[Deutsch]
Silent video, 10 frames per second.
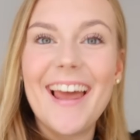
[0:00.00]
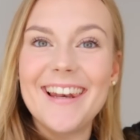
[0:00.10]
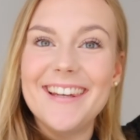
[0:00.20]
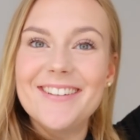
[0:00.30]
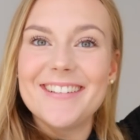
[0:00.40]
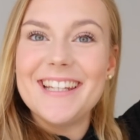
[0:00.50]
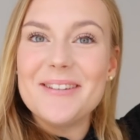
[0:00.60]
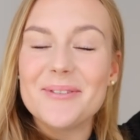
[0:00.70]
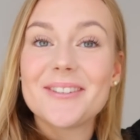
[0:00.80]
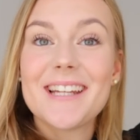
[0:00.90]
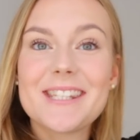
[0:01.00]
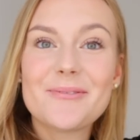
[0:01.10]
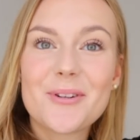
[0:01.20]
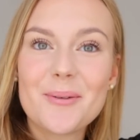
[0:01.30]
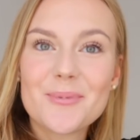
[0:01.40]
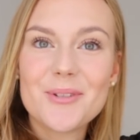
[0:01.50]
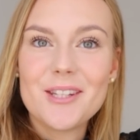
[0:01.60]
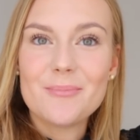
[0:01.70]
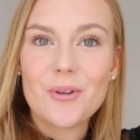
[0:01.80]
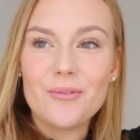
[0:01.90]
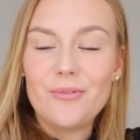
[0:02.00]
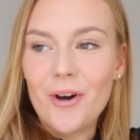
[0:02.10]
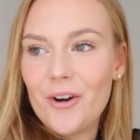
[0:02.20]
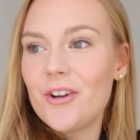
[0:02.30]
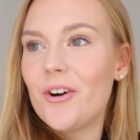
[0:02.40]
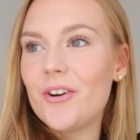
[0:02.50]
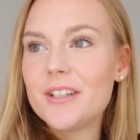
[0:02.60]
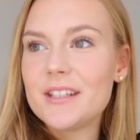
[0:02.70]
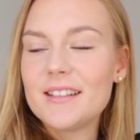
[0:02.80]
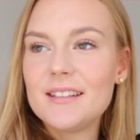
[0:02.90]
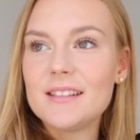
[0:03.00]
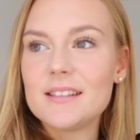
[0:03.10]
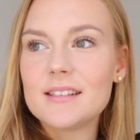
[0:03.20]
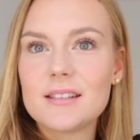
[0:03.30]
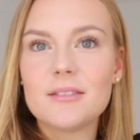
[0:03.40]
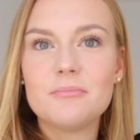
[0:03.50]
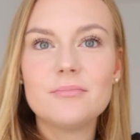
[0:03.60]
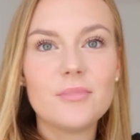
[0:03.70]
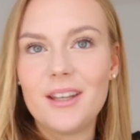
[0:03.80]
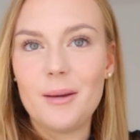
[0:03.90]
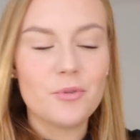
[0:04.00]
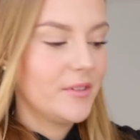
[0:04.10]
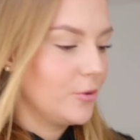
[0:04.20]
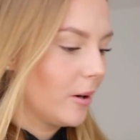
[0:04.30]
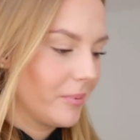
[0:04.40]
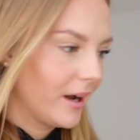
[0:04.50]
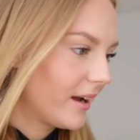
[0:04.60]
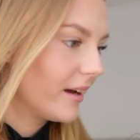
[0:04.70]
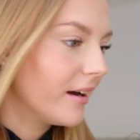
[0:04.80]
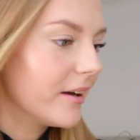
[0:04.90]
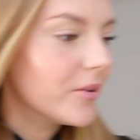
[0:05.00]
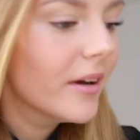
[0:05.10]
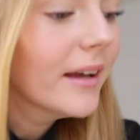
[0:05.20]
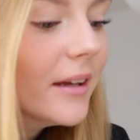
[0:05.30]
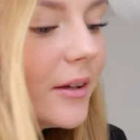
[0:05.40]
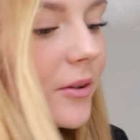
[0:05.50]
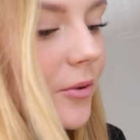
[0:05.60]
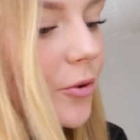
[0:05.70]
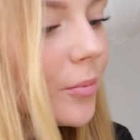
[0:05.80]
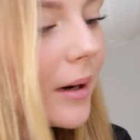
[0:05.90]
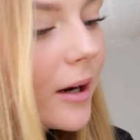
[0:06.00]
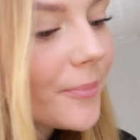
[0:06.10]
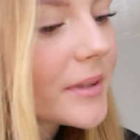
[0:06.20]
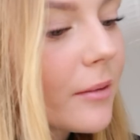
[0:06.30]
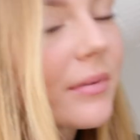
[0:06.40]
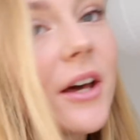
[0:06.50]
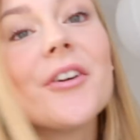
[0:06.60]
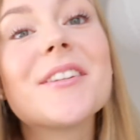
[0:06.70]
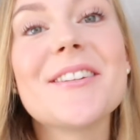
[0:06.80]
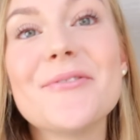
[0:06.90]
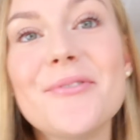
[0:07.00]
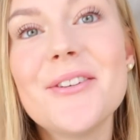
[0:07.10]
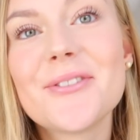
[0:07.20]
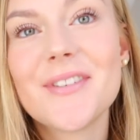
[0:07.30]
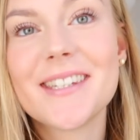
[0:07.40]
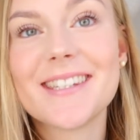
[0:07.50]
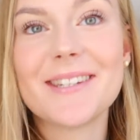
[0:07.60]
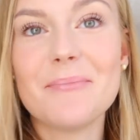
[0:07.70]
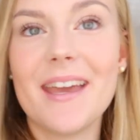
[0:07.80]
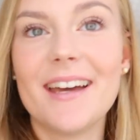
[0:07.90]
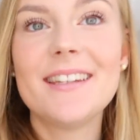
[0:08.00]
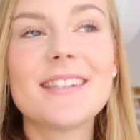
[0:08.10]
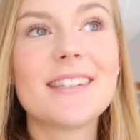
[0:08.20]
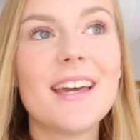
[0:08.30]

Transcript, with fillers: Hallo ihr Lieben und herzlich willkommen zu diesem neuen Vlog. Heute ist, ich habe schon wieder überhaupt gar keine Ahnung, überhaupt keinen Plan. Heute ist der 24. März.